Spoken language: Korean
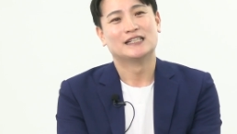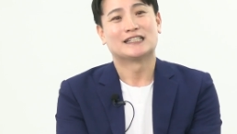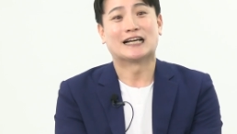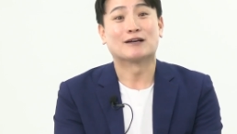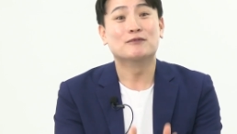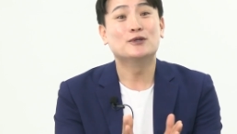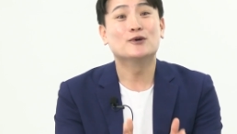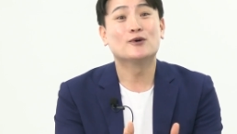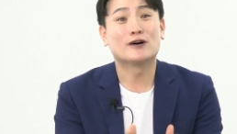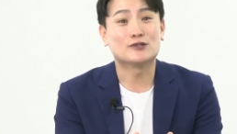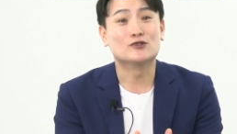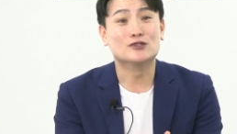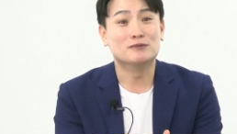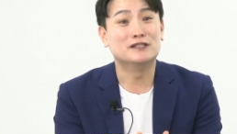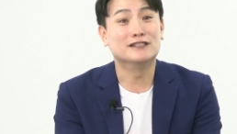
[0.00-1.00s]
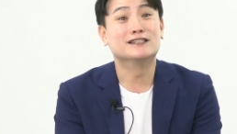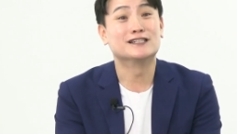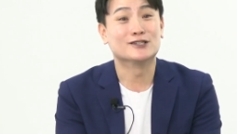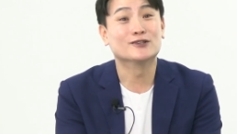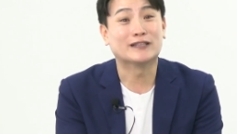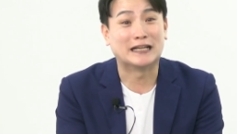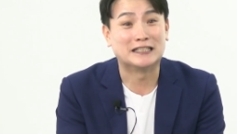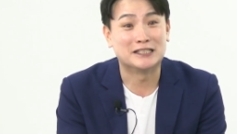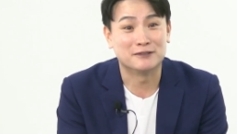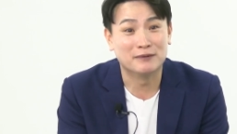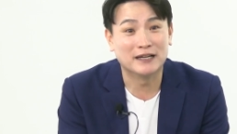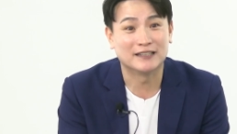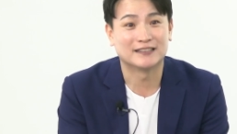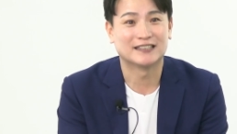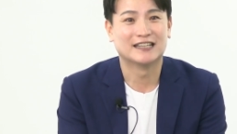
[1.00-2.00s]
장민호 가수님이 늦으신 건
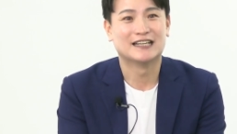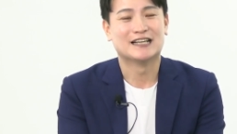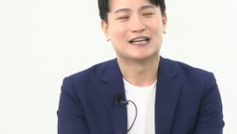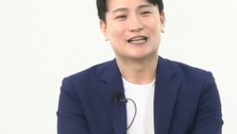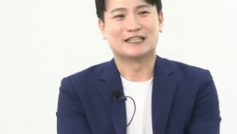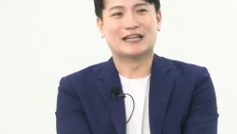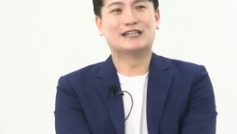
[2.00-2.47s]
아니지만 네.